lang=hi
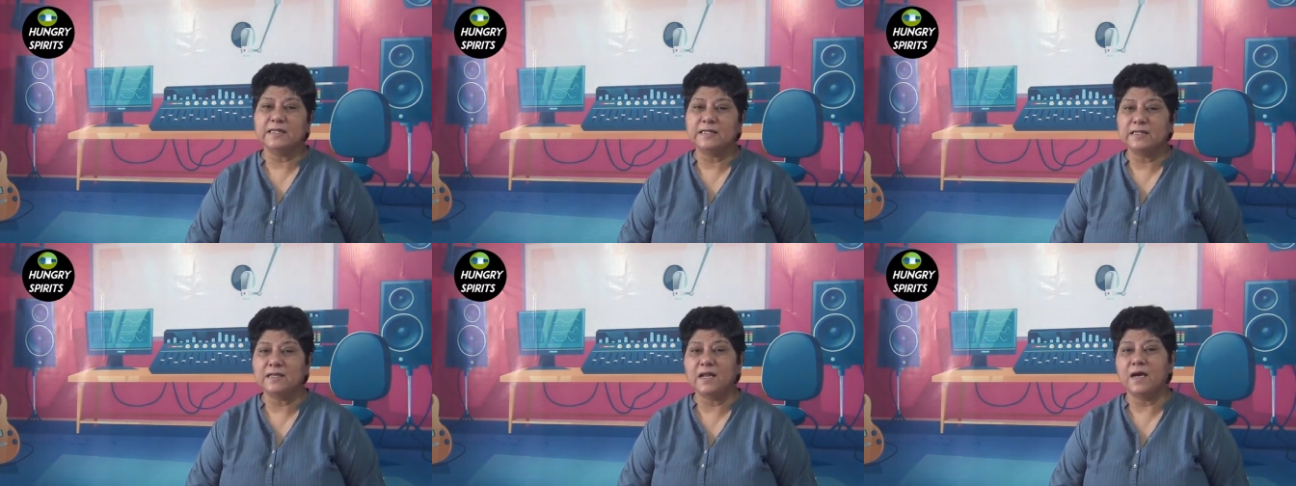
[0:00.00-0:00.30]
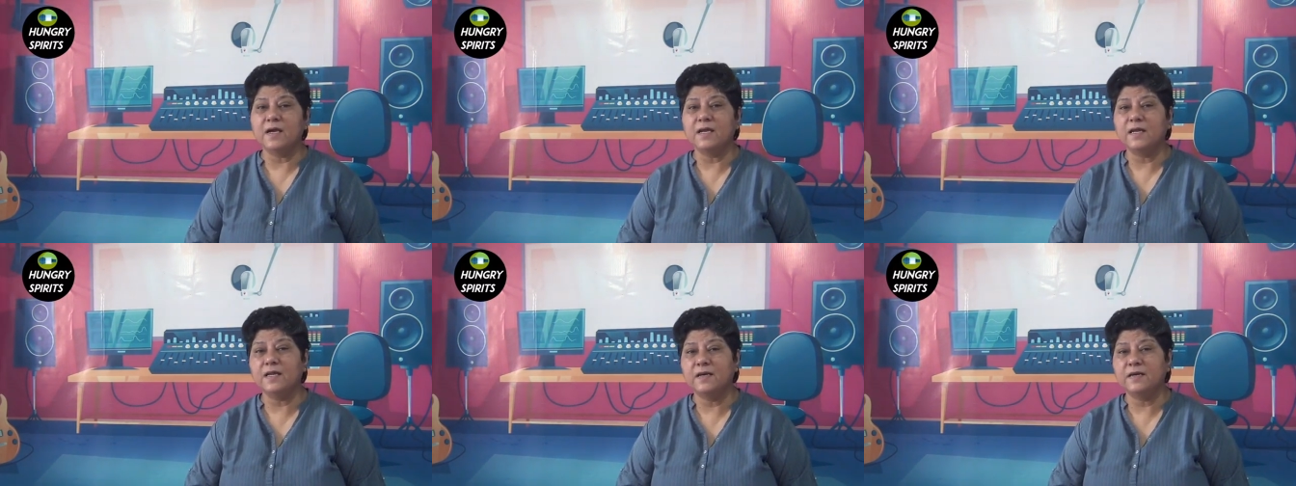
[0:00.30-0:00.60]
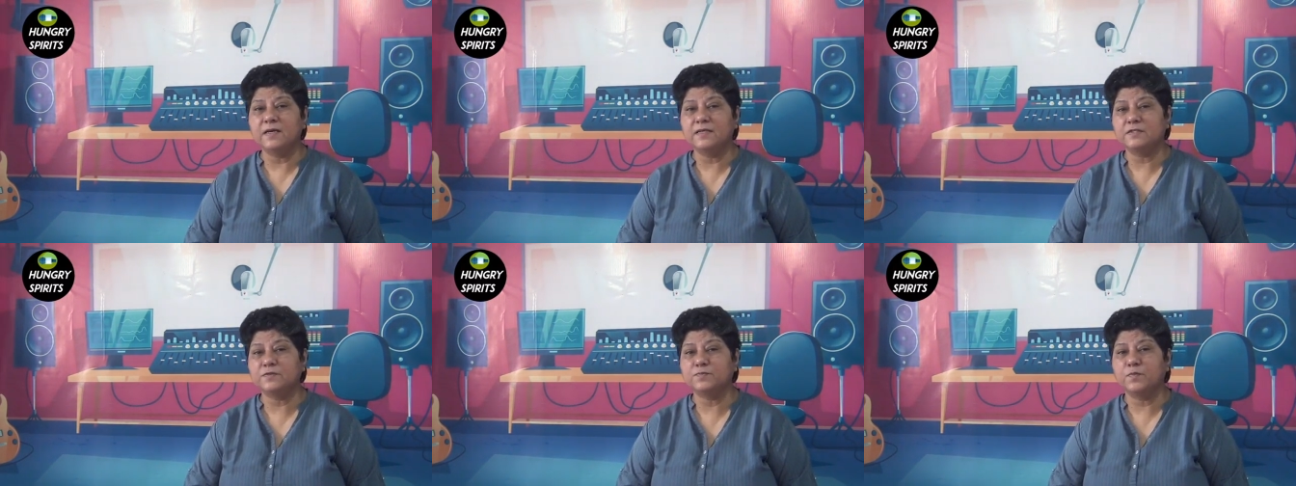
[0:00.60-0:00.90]
इतना
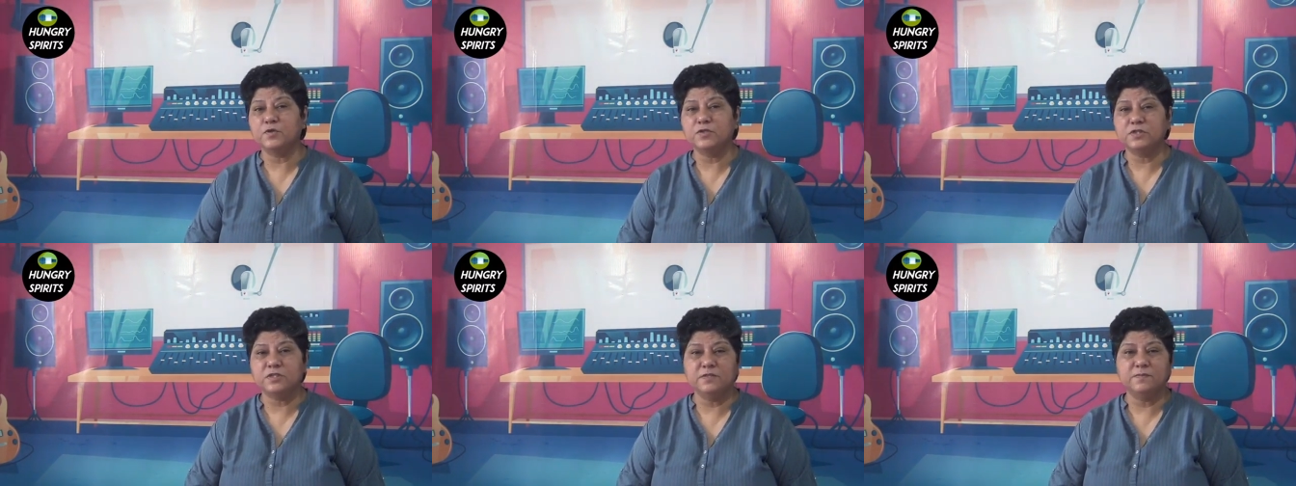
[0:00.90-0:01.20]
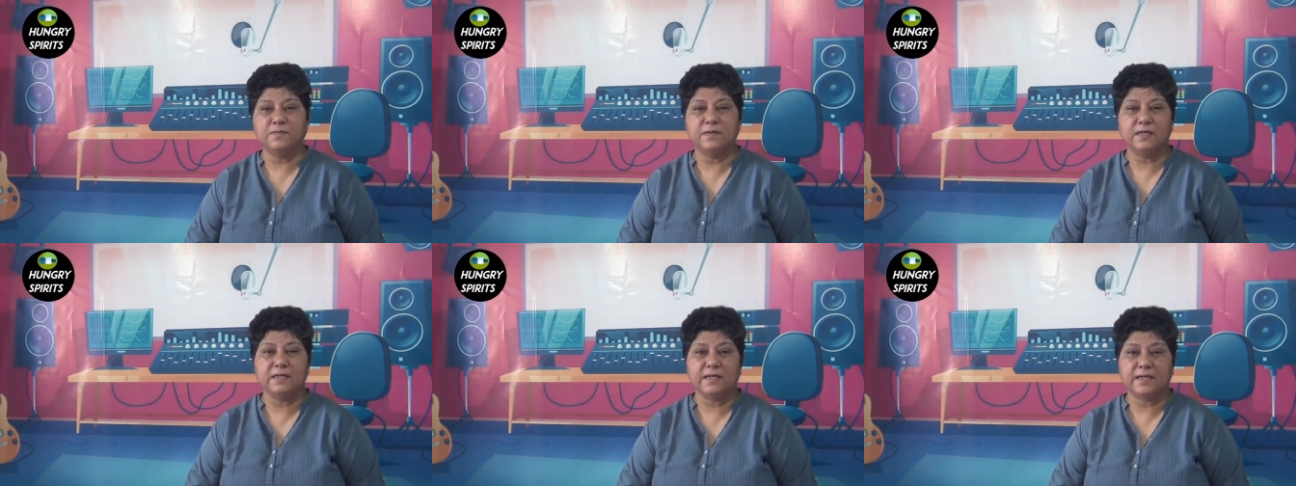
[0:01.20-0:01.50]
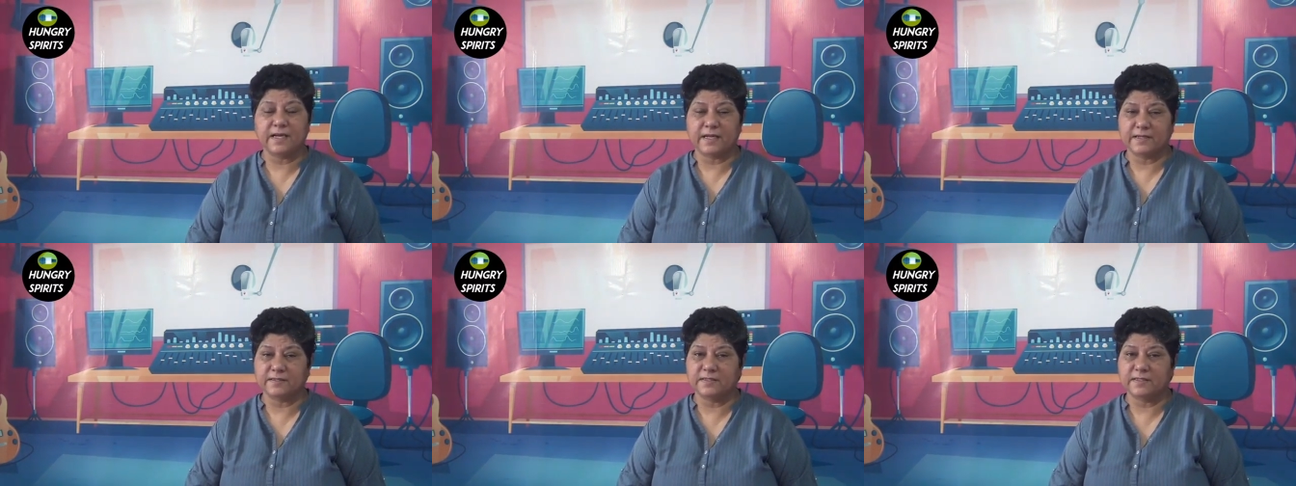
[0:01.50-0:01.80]
इनरिस्पॉन्सिबल
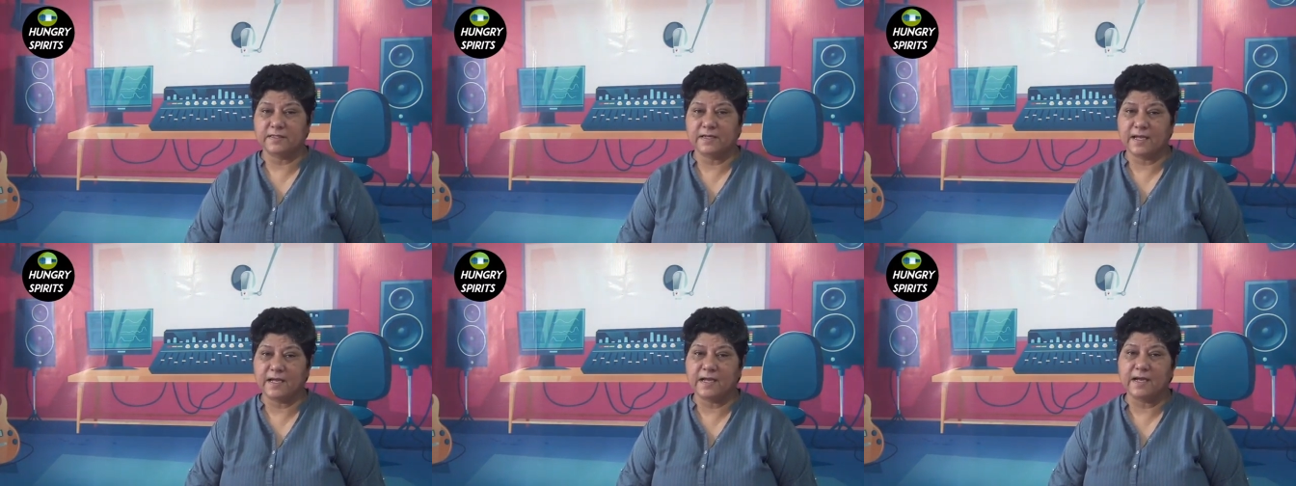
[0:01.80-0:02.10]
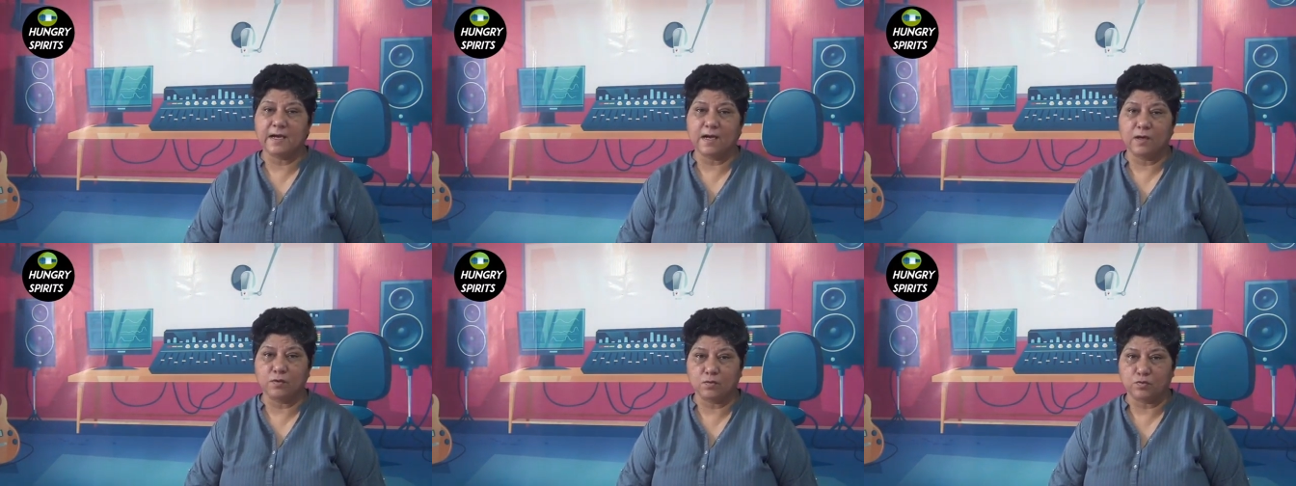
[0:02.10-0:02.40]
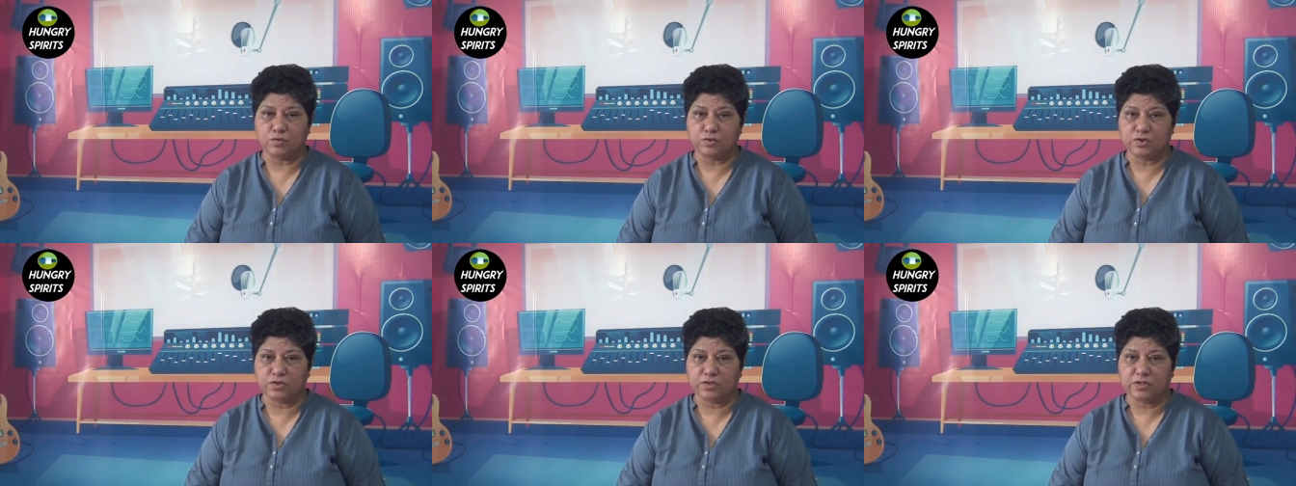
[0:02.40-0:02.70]
करेक्टर है
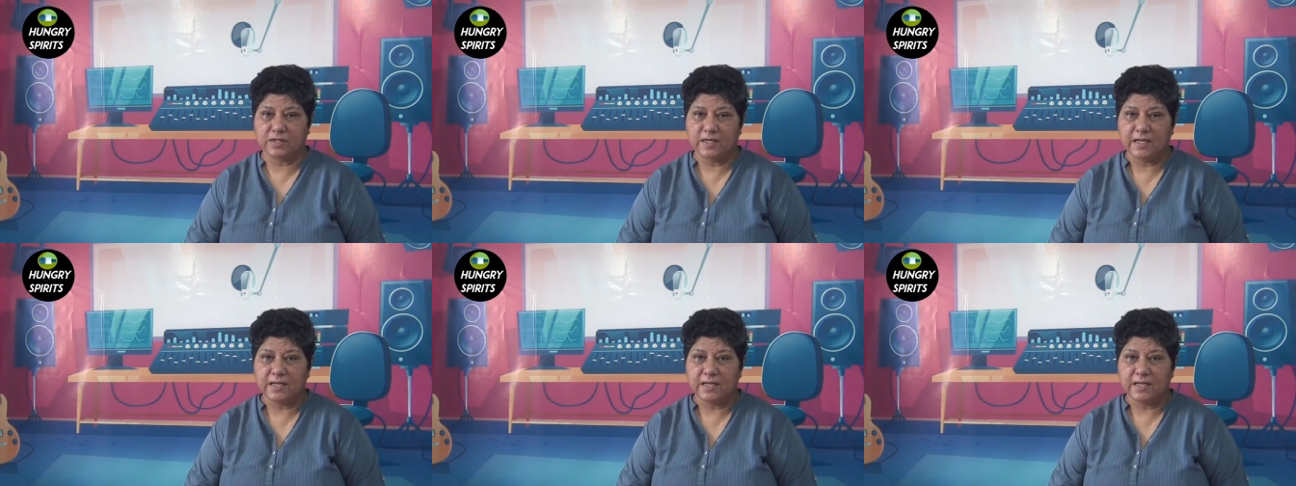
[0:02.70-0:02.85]
अंकुश